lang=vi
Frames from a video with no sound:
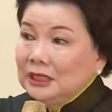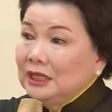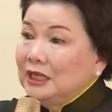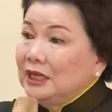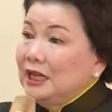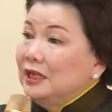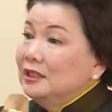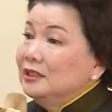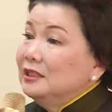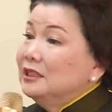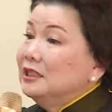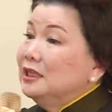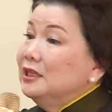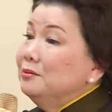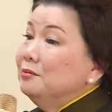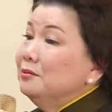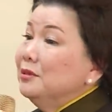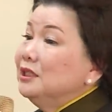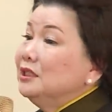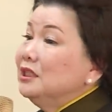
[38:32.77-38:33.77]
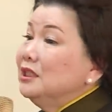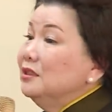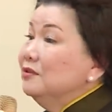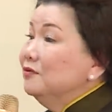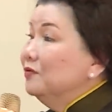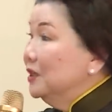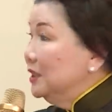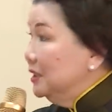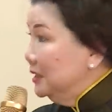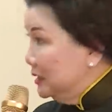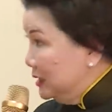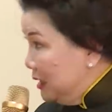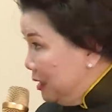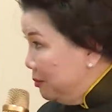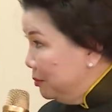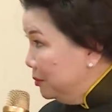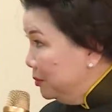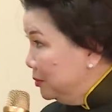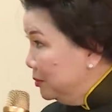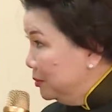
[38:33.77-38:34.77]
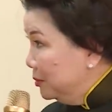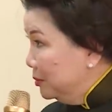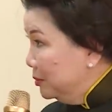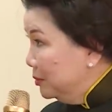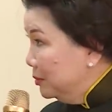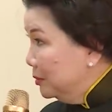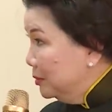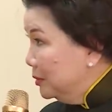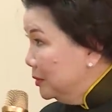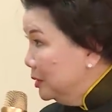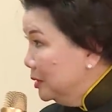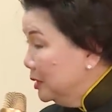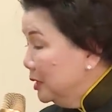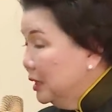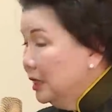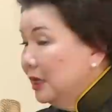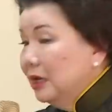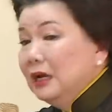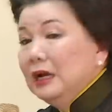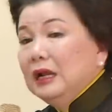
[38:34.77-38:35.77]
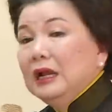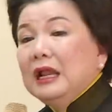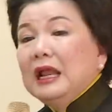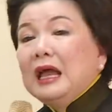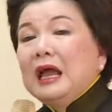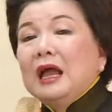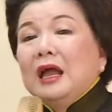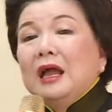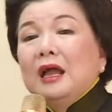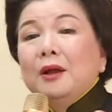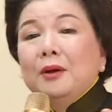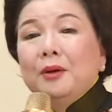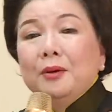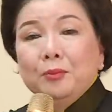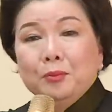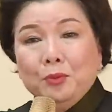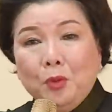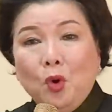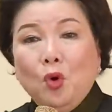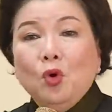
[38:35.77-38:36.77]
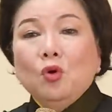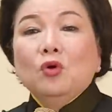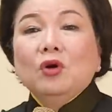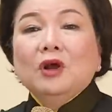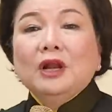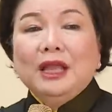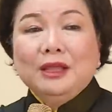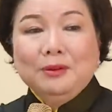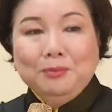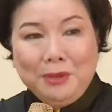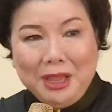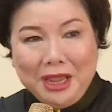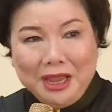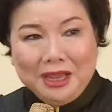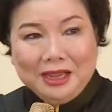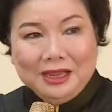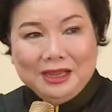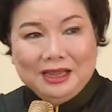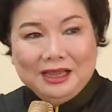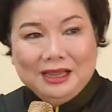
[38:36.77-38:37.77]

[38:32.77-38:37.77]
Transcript: Thì đến 99% là bố có đánh mẹ.